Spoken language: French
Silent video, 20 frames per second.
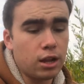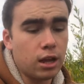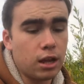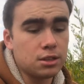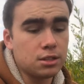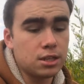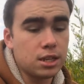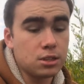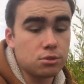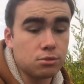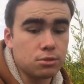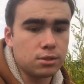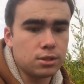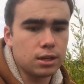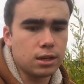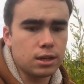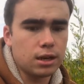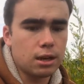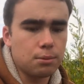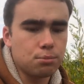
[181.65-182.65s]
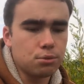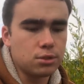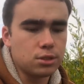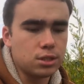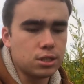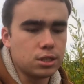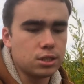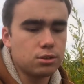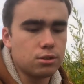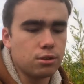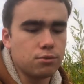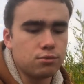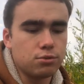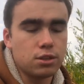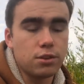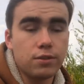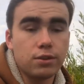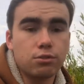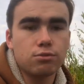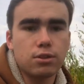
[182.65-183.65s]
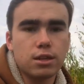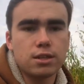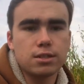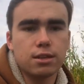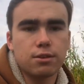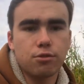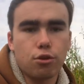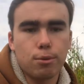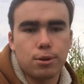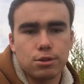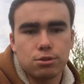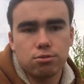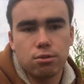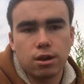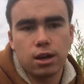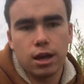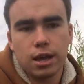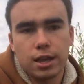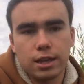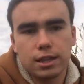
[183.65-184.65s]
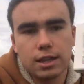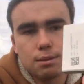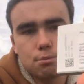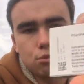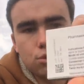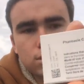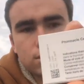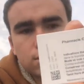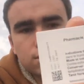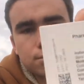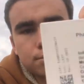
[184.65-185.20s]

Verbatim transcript: indication thérapeutique, vous avez toutes les informations à l'arrière de la boîte.